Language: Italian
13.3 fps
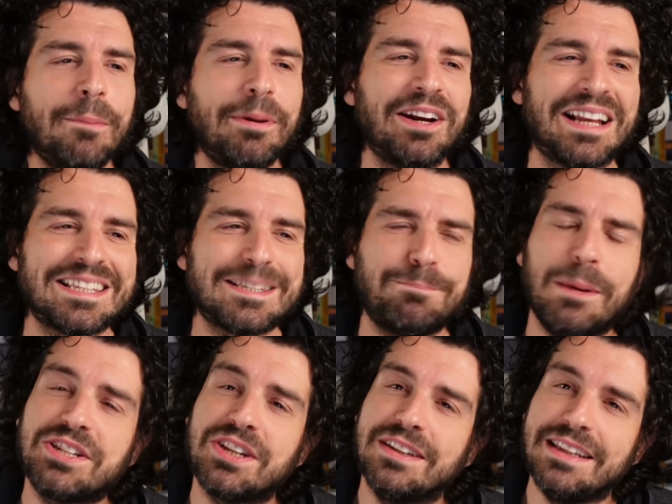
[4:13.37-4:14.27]
Però una
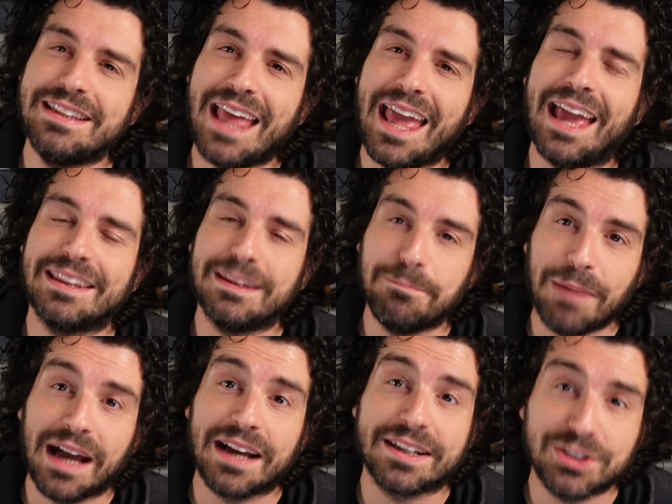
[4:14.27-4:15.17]
specie di idea di
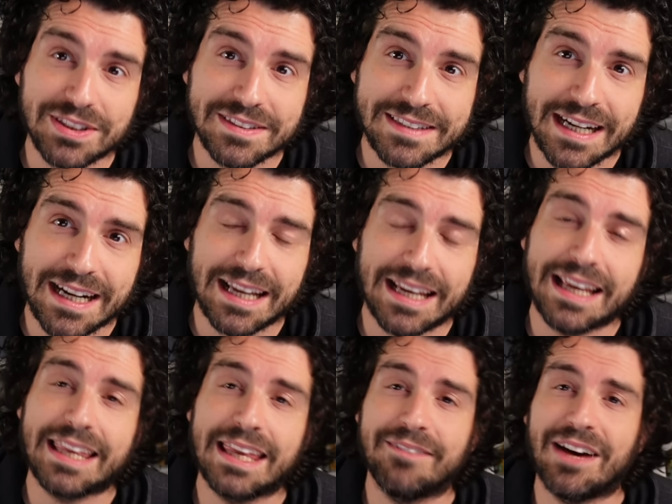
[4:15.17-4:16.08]
banca
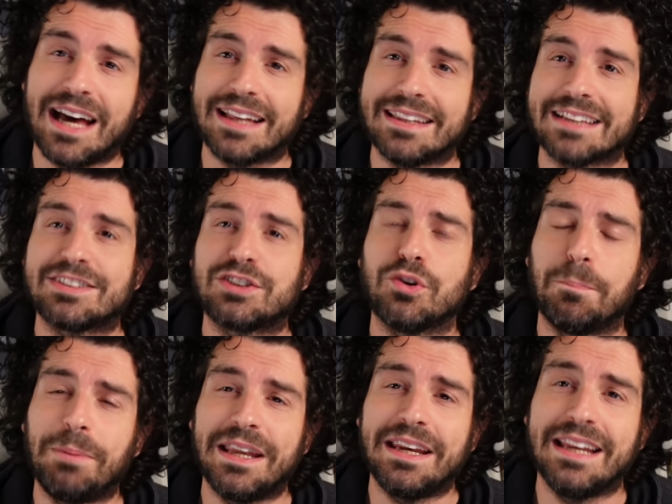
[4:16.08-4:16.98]
centrale che vada a
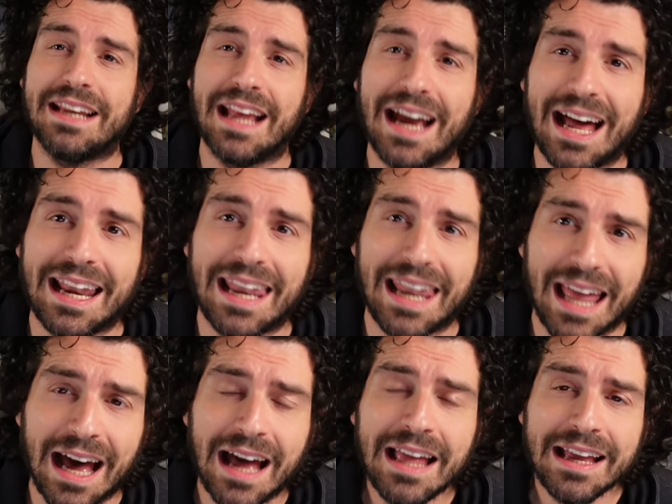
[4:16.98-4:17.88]
sopperire
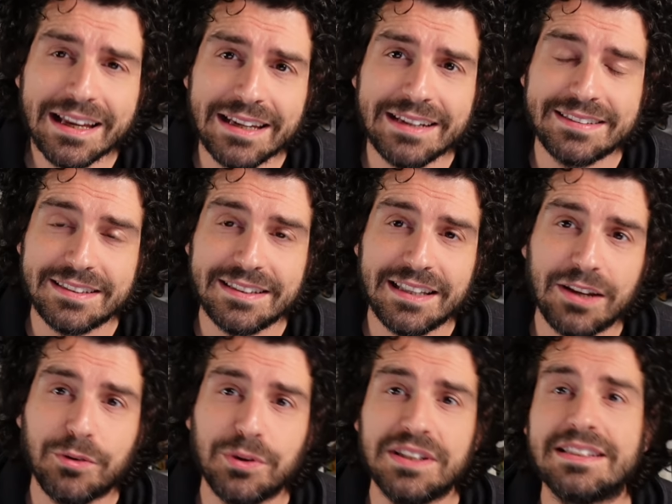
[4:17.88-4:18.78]
alla crisi di
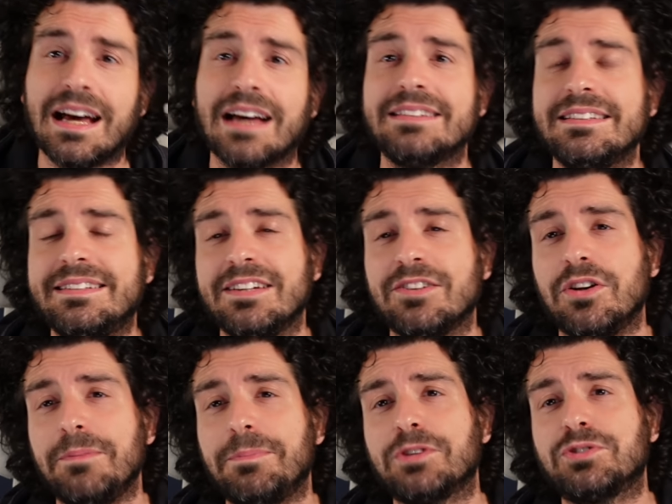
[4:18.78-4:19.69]
liquidità di
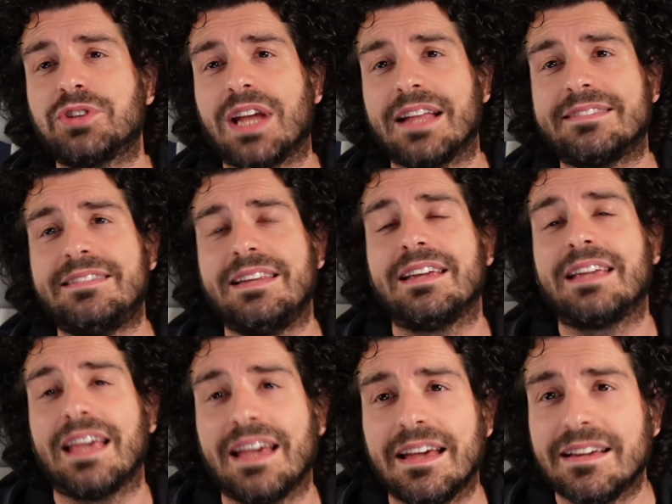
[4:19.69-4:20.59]
singoli progetti
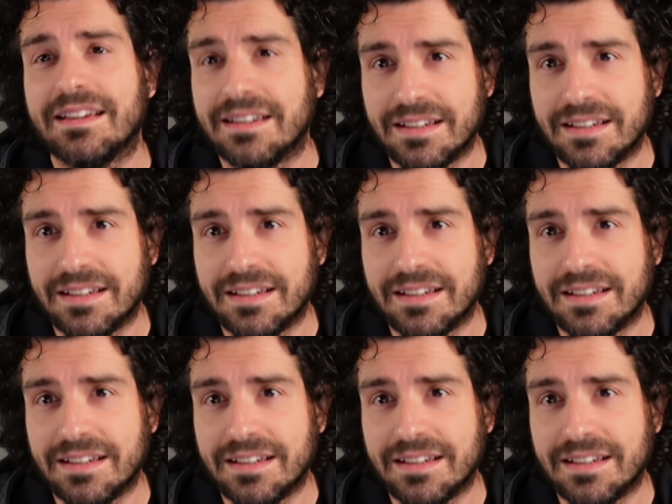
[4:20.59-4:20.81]
che,